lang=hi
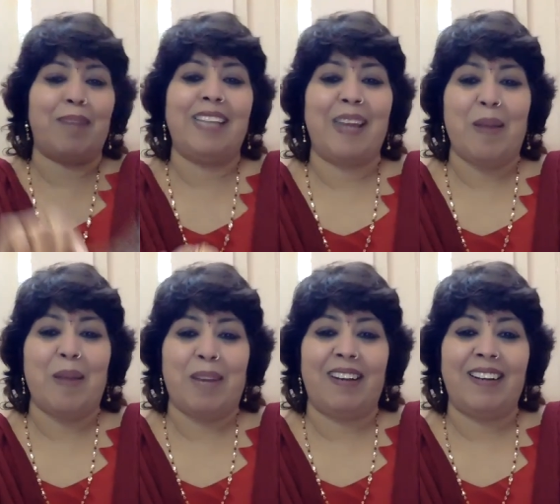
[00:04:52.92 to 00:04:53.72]
है
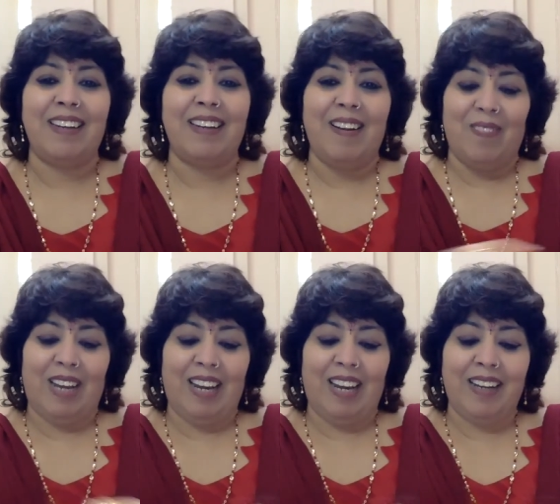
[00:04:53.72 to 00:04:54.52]
हमारा
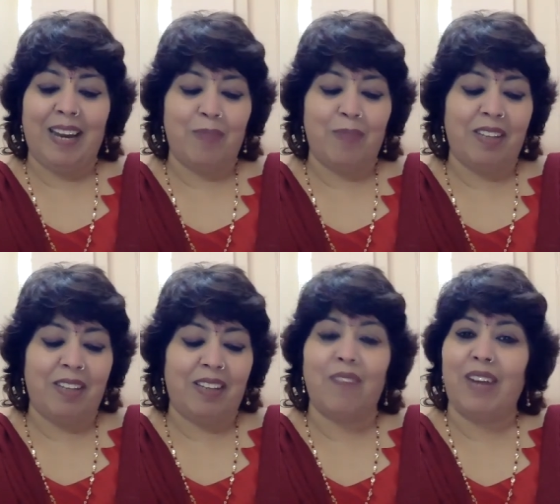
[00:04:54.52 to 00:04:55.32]
वैलेंटाइन पे
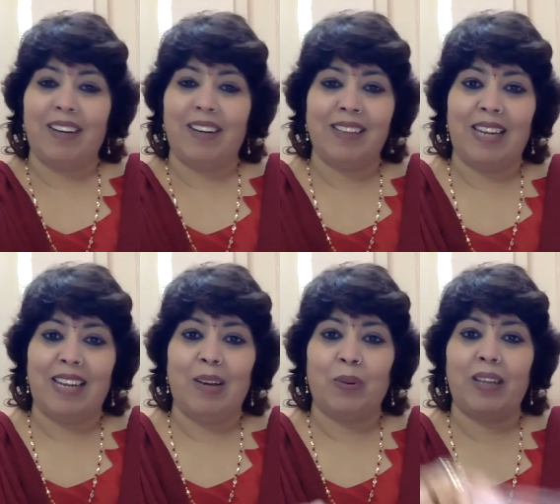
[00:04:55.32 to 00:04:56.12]
जितना फ्रेगरेंस
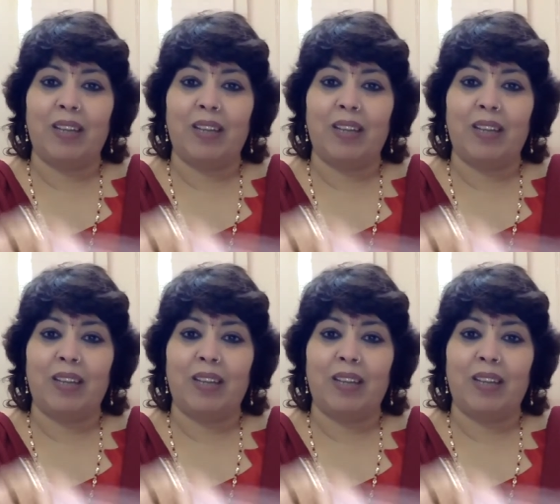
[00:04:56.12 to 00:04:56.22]
सेल होता है